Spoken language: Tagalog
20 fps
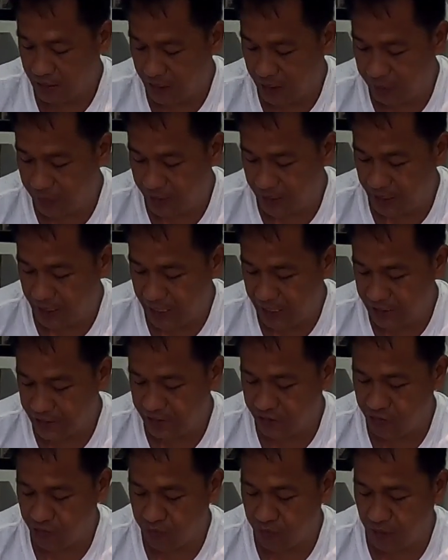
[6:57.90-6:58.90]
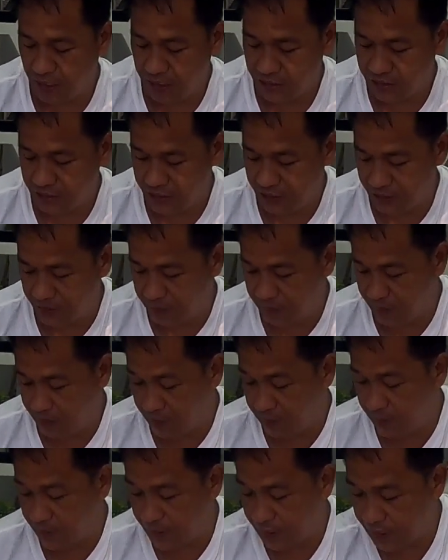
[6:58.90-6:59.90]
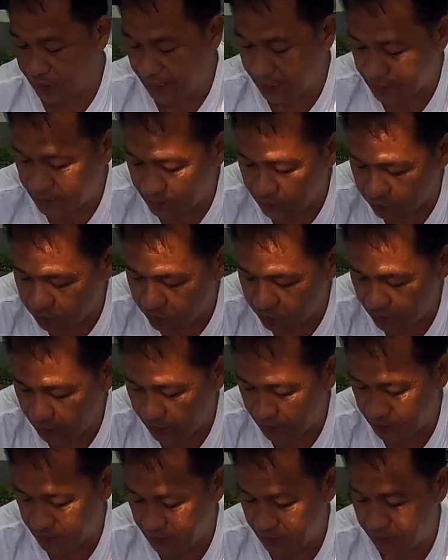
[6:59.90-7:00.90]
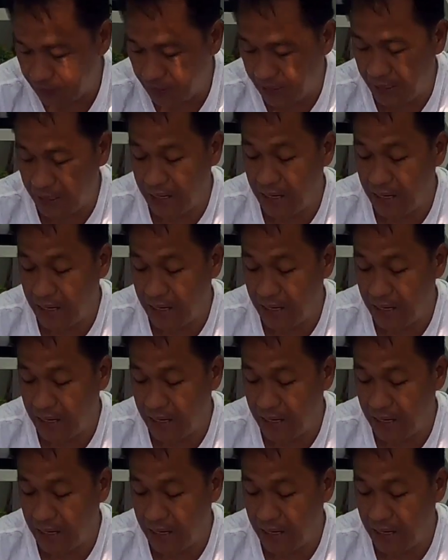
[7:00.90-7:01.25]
daming klase ng vaccine na ibinibigay natin doon sa ating mga